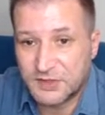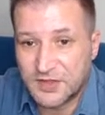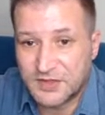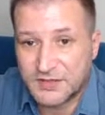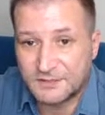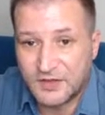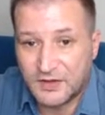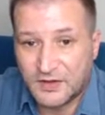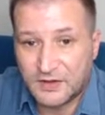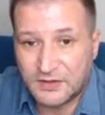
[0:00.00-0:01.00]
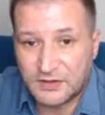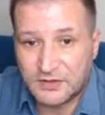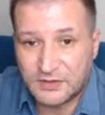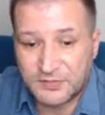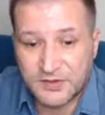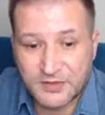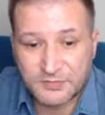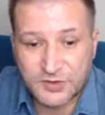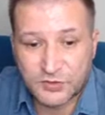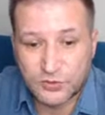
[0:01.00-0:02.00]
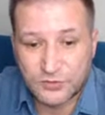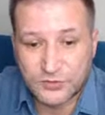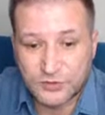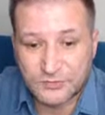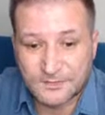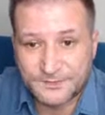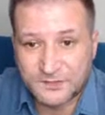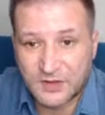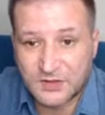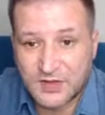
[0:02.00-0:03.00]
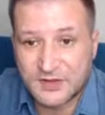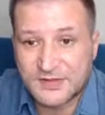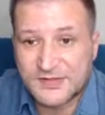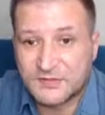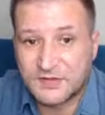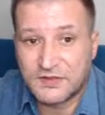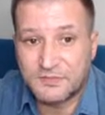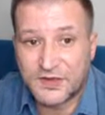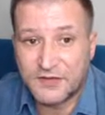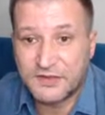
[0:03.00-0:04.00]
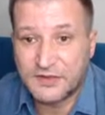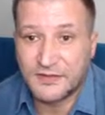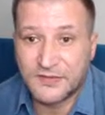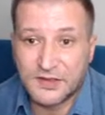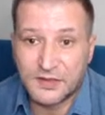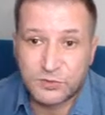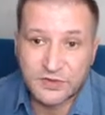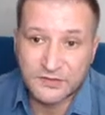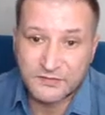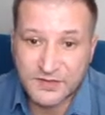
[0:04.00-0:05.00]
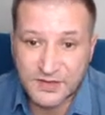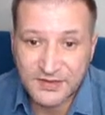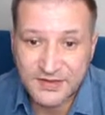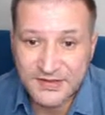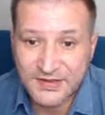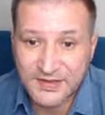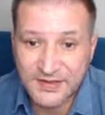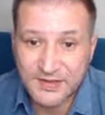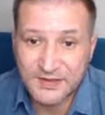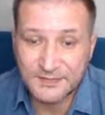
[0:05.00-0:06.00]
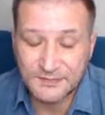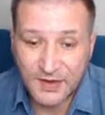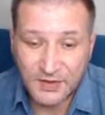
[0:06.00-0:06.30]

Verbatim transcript: лайк. И я продолжу. Итак, основные правила работы в интернете какие? Какие?